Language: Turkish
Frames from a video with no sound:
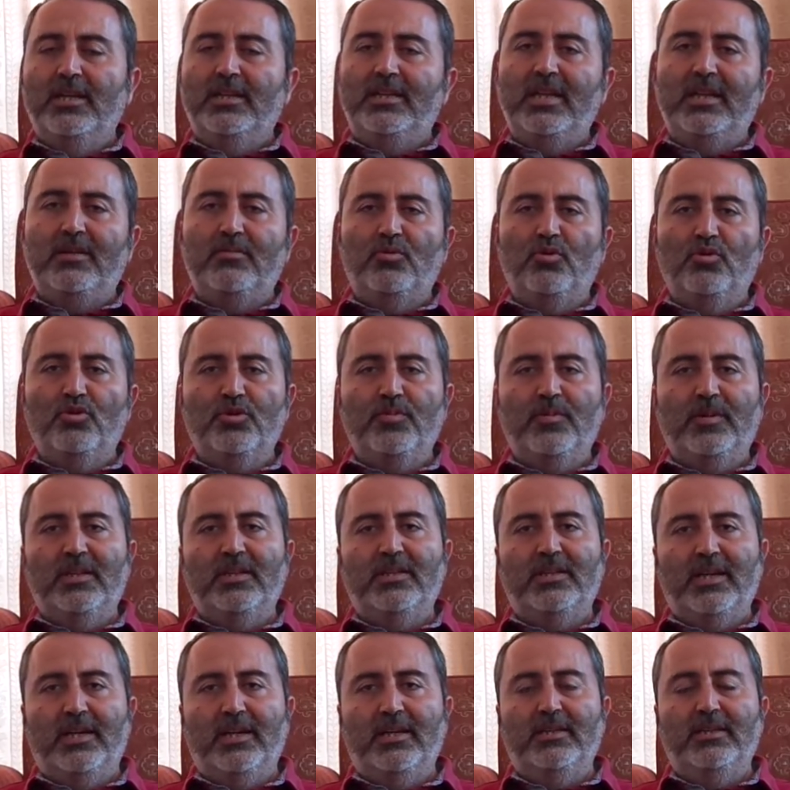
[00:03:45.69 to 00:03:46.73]
Diyelim ki
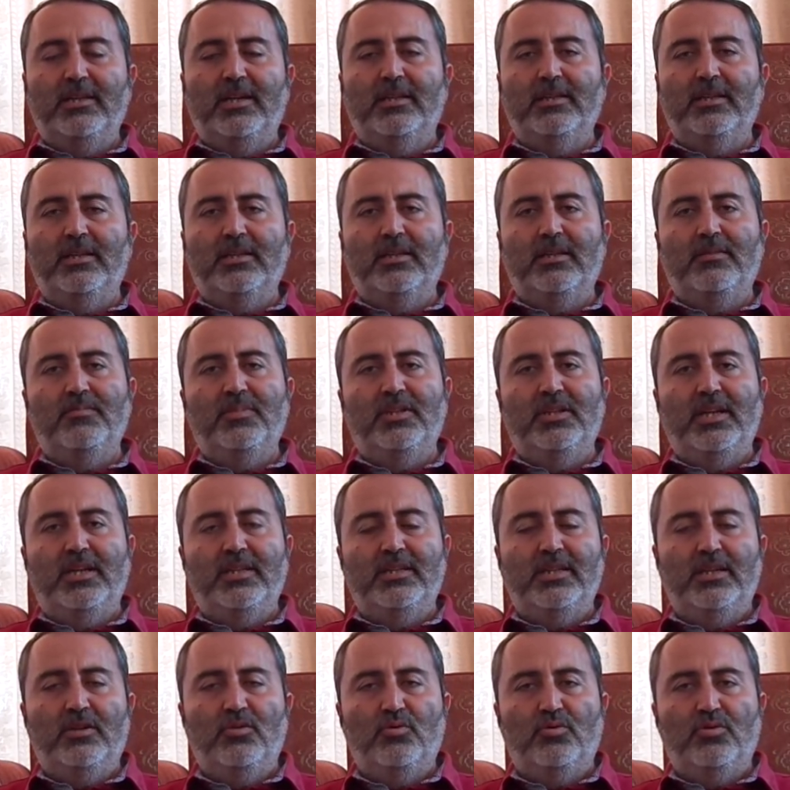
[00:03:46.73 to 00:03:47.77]
Osmanlı tarihini anlatan bir
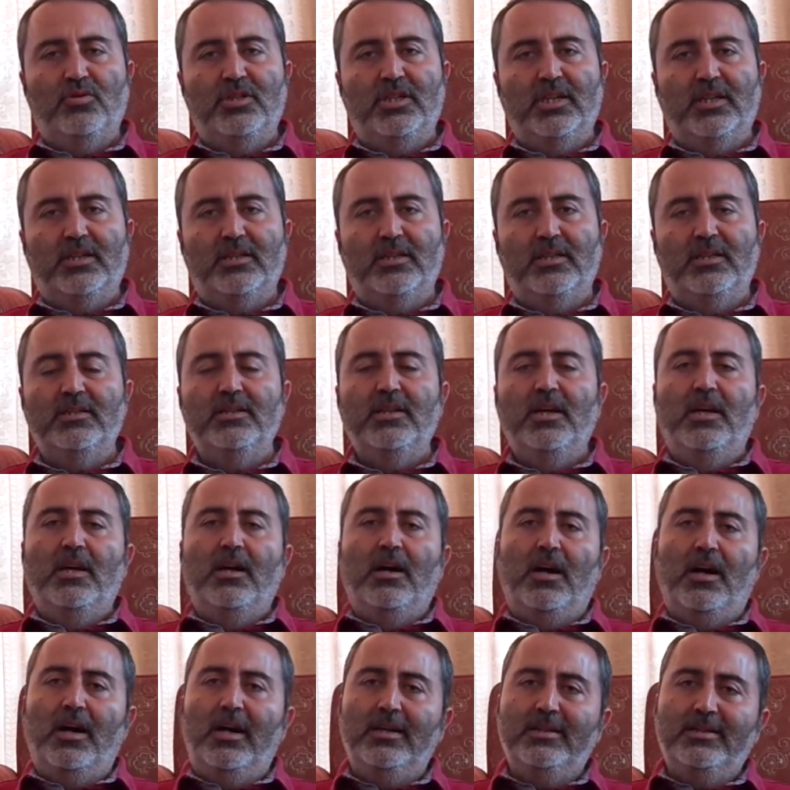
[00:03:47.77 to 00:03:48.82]
eser okuyacaksınız.
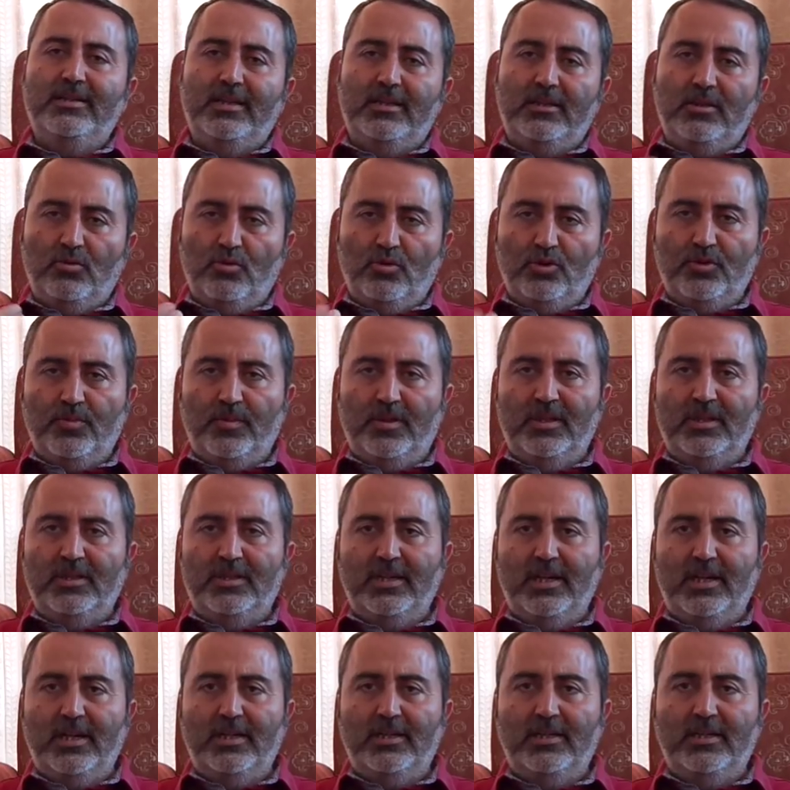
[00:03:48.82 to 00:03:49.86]
Hasreten Osmanlı
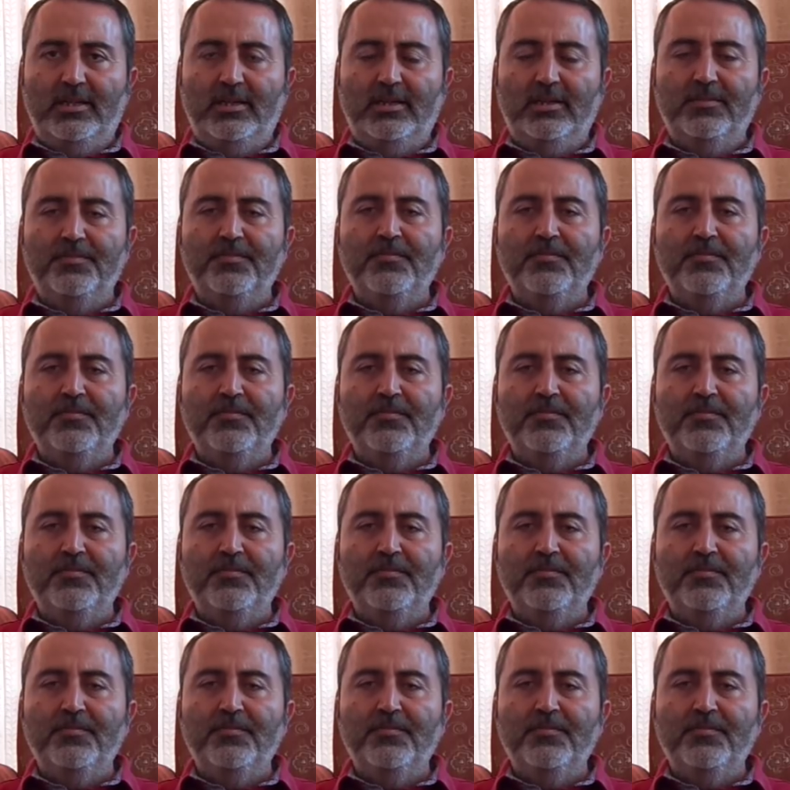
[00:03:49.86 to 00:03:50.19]
tarihini